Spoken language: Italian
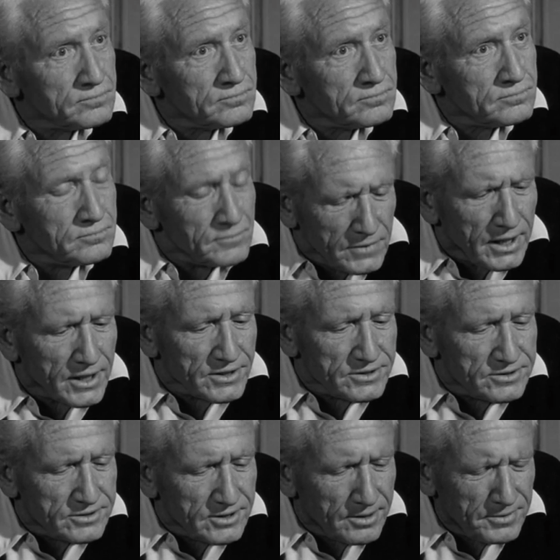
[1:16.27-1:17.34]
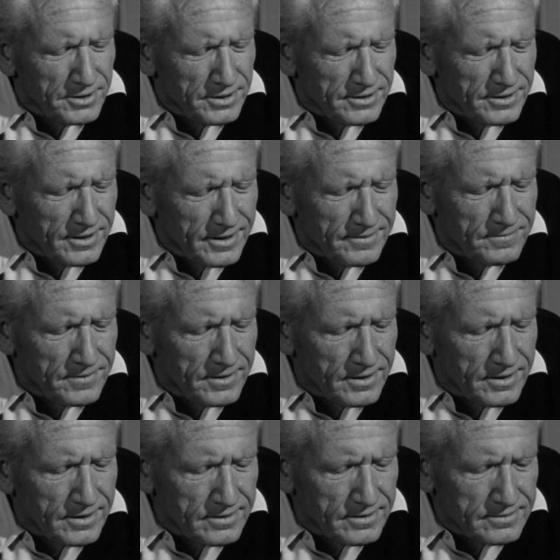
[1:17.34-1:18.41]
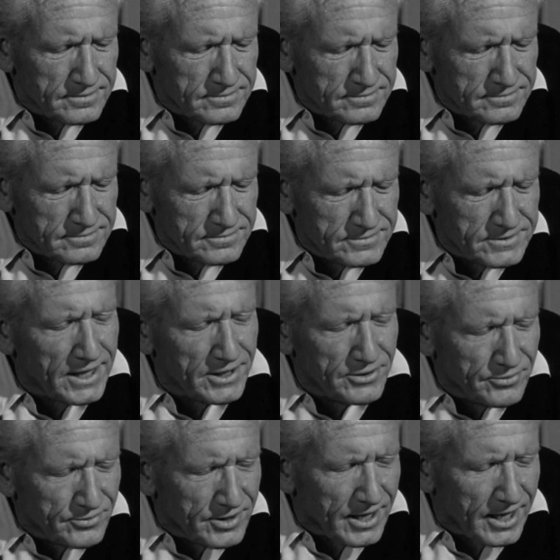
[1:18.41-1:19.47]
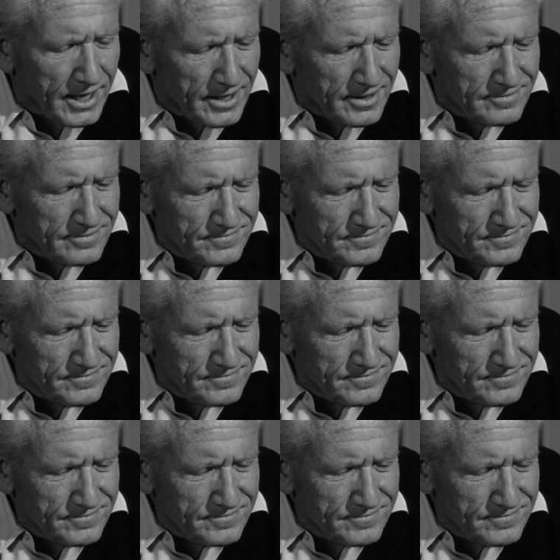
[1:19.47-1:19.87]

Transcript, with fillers: Sì, insomma, eh, giorno per giorno.